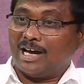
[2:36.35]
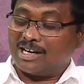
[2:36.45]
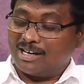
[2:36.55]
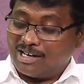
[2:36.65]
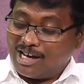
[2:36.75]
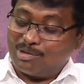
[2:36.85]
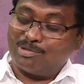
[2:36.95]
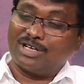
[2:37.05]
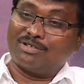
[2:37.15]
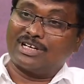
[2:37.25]
అట్లా
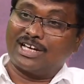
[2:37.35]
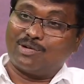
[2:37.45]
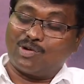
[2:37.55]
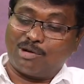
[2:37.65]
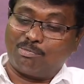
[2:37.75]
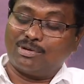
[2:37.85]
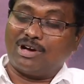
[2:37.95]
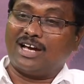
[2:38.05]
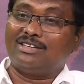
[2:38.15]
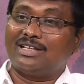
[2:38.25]
నాకున్నటువంటి జ్ఞానం ఒకప్పుడు
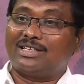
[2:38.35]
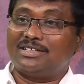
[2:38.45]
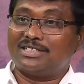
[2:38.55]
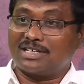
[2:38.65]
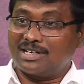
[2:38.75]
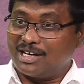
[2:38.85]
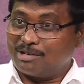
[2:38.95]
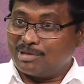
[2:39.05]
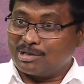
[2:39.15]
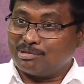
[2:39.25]
ఆయుధాలు తయారు చేసే
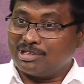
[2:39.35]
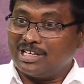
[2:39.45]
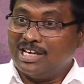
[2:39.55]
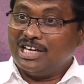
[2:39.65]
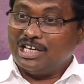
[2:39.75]
జ్ఞానం నాకుంది